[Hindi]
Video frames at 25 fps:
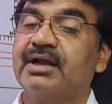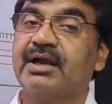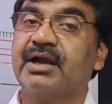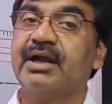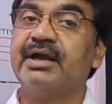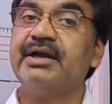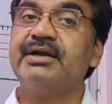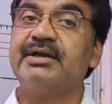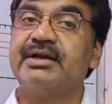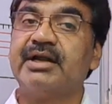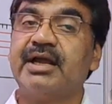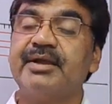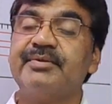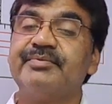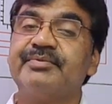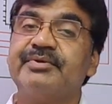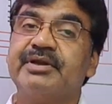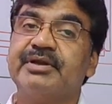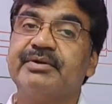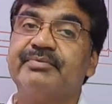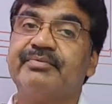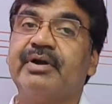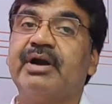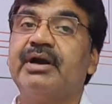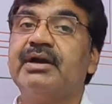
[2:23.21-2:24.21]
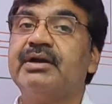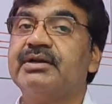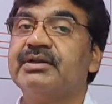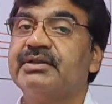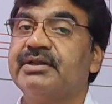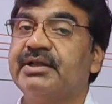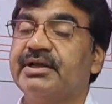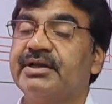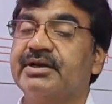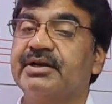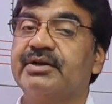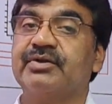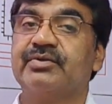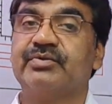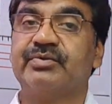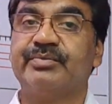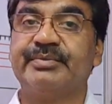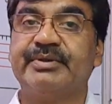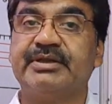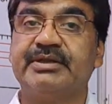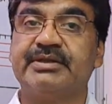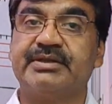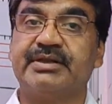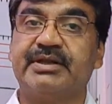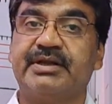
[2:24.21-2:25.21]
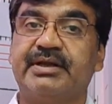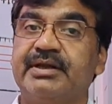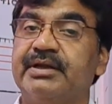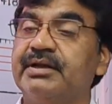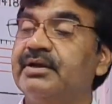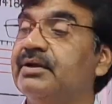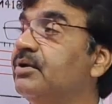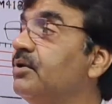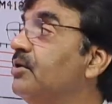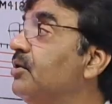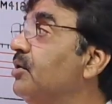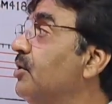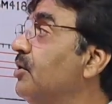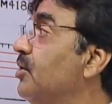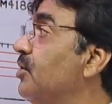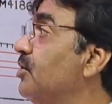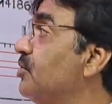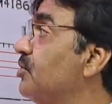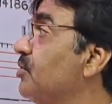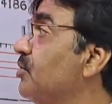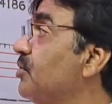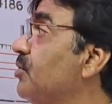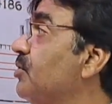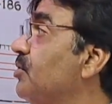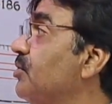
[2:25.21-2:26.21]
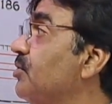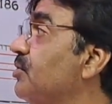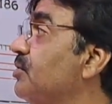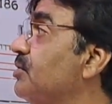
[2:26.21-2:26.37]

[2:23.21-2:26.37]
कई टाइप के फॉल्ट देखने को मिलते हैं तो